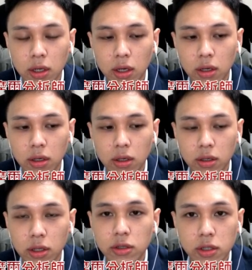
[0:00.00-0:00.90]

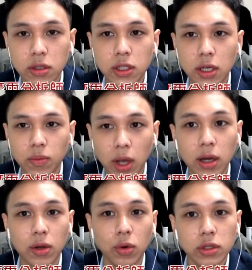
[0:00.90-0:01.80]
呃的事件，它
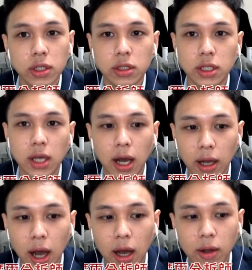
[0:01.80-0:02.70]
可能会紧急喊
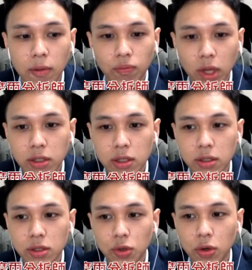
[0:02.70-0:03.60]
卡。那甚
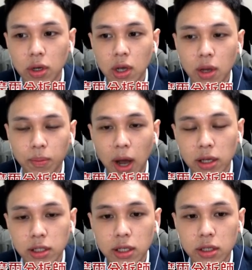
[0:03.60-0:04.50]
至说，把一
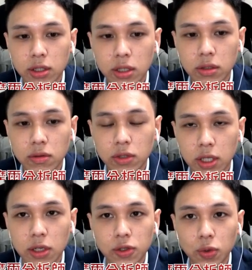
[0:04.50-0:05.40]
些已经
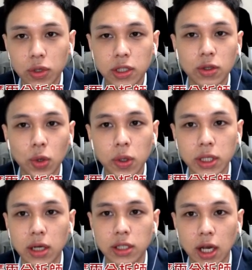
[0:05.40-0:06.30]
结束、已经退
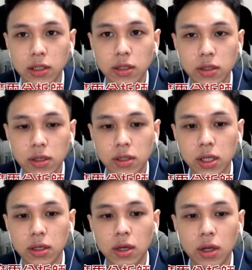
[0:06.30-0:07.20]
场的财政政
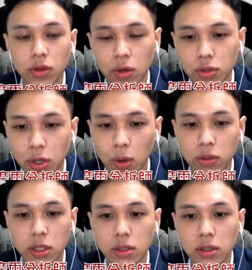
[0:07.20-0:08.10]
策都重
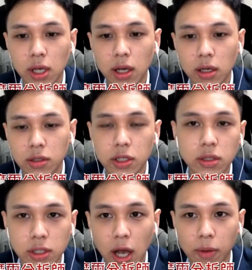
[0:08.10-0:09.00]
新再
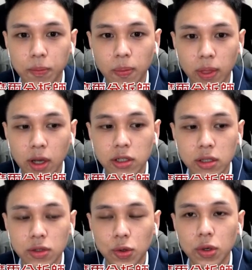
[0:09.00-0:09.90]
进场。那甚
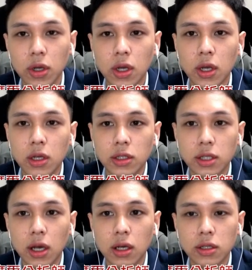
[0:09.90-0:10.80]
至说，
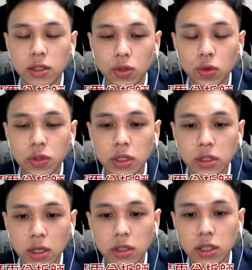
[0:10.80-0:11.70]
在预计
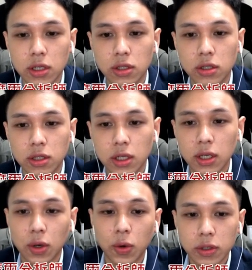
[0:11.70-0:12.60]
升息的时间
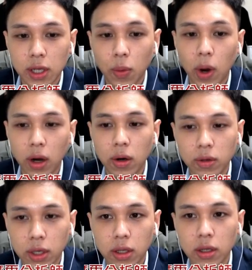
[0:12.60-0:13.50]
也会再往后
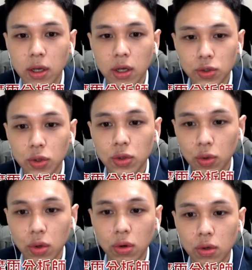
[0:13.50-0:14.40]
延。所以，
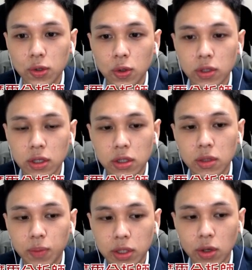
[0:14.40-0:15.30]
如果说这次
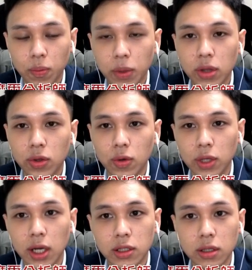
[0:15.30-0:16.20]
变种病毒
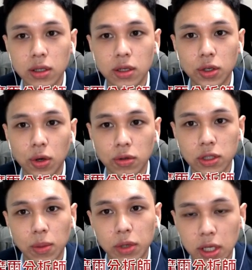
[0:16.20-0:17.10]
它真的有
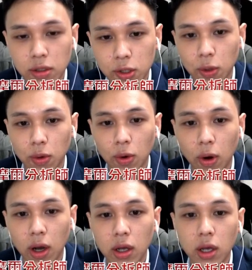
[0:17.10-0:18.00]
这么严重的
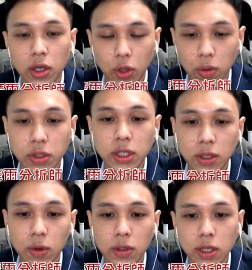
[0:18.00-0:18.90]
话，有
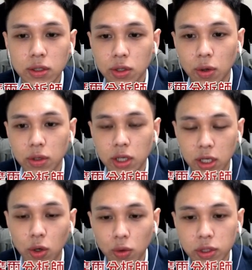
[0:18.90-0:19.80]
机会再从
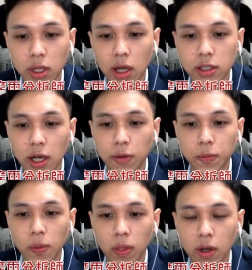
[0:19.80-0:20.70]
以股市来讲，
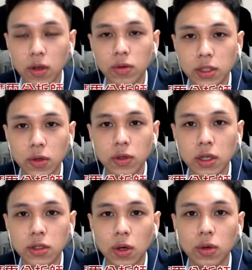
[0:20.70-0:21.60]
它有机会
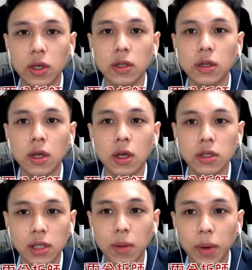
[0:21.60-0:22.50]
再重演
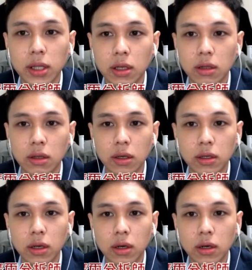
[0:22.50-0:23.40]
上半年的一
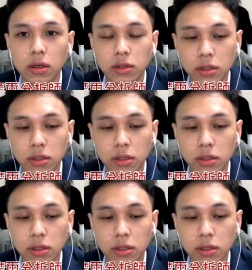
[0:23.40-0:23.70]
个